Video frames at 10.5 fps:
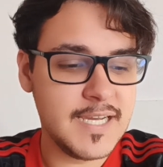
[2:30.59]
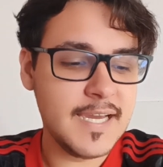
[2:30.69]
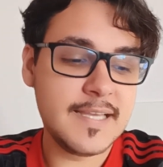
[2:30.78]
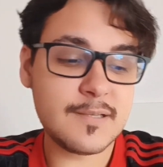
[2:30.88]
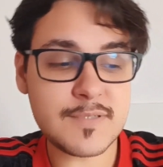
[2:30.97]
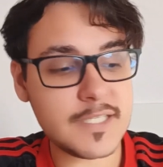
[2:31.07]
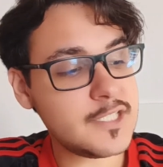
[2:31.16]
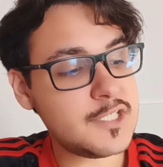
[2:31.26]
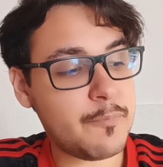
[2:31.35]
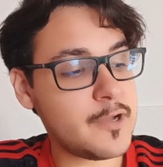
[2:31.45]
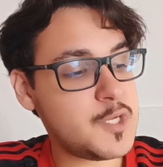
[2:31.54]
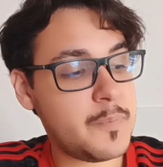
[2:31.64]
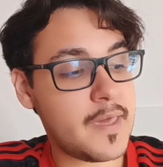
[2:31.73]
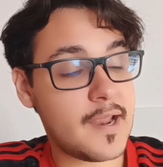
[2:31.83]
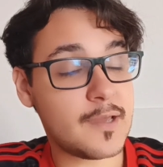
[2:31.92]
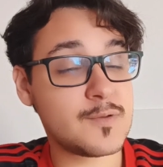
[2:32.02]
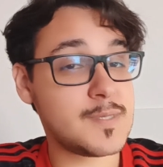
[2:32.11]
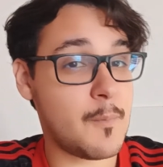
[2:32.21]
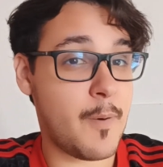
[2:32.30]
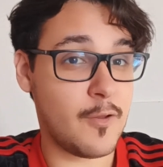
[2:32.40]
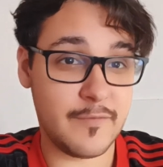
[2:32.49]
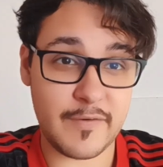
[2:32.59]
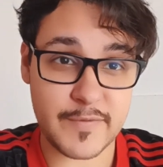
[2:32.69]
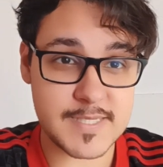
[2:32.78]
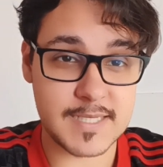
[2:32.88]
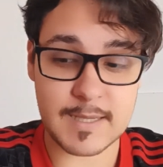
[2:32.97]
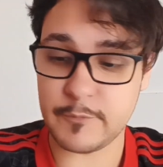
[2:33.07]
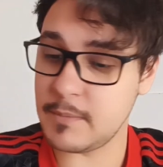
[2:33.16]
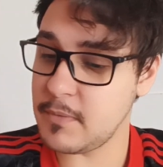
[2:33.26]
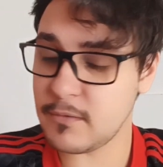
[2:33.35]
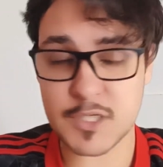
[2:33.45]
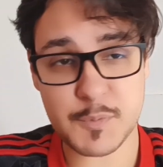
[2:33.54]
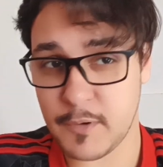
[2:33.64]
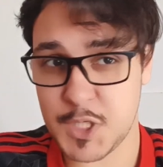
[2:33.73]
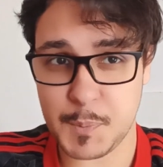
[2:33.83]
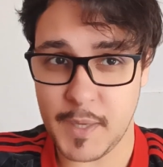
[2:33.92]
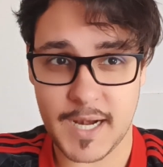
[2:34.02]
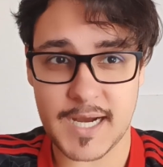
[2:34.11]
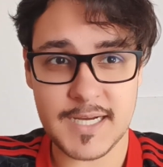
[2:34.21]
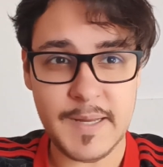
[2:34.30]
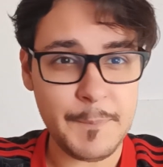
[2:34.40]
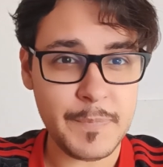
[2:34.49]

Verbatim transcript: Então, se a gente pode esperar que o São Paulo vai facilitar o Flamengo, a gente pode esperar